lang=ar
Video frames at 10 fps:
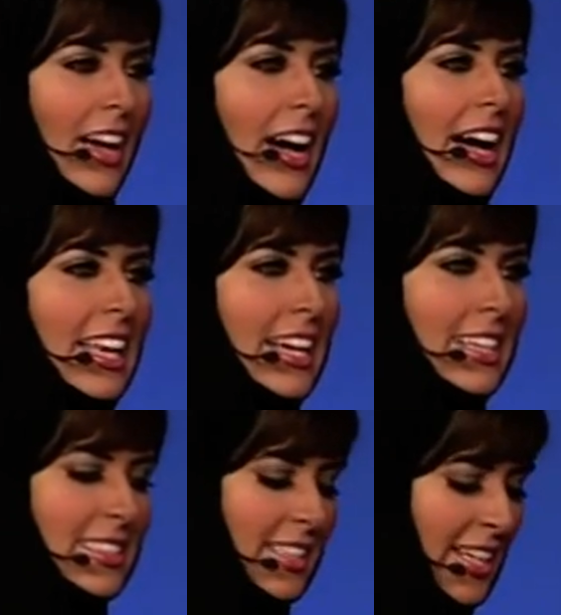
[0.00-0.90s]
علاء
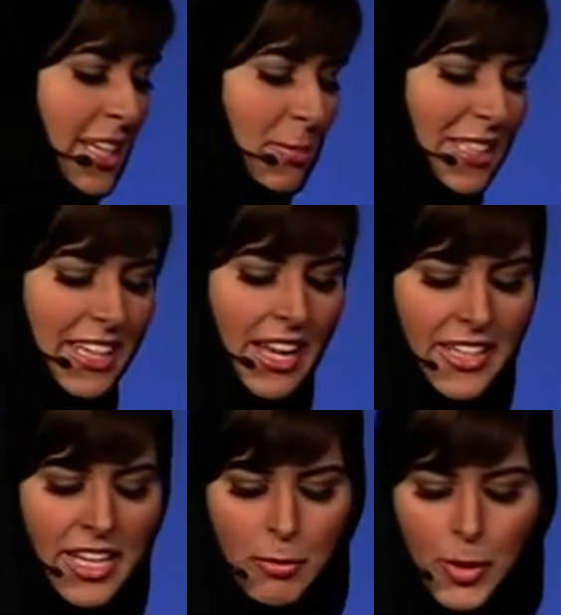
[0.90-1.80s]
الدين
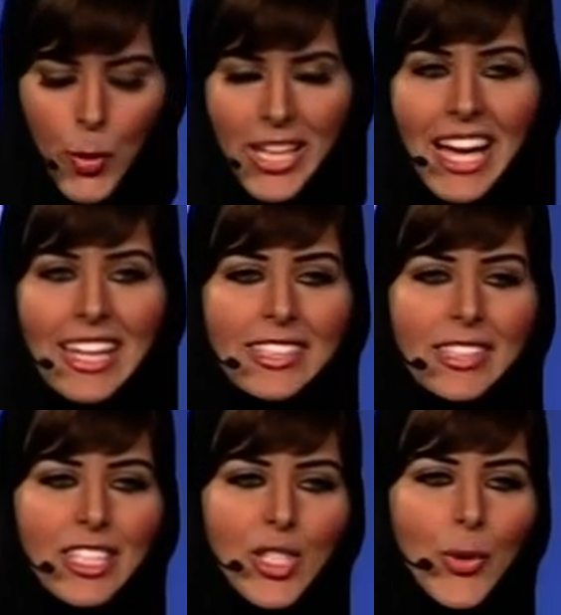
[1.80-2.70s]
بدرانة من وكالة
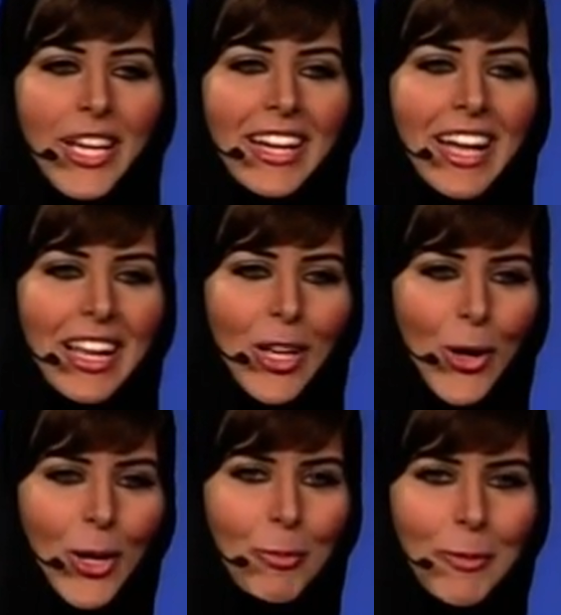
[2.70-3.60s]
التصوير
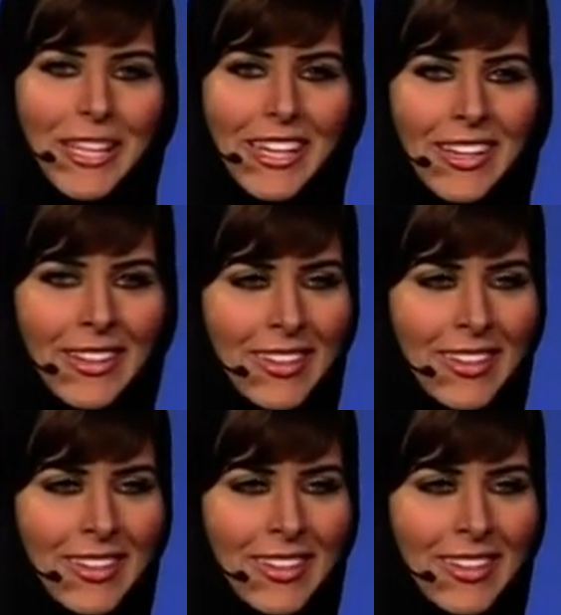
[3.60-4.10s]
الأوروبية